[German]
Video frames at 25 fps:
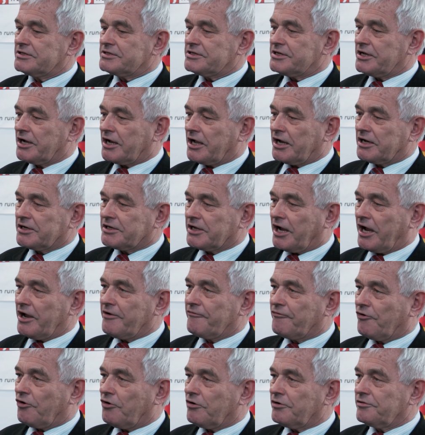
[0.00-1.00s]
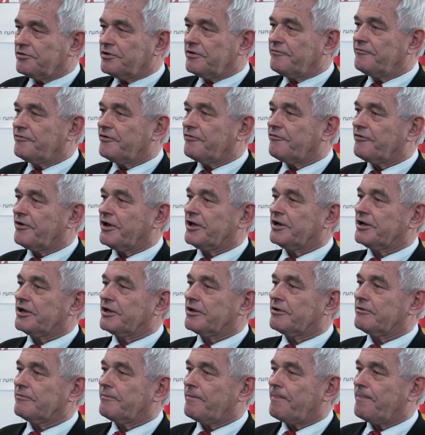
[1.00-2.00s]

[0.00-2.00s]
Circa drei Wochen sind wir fertig.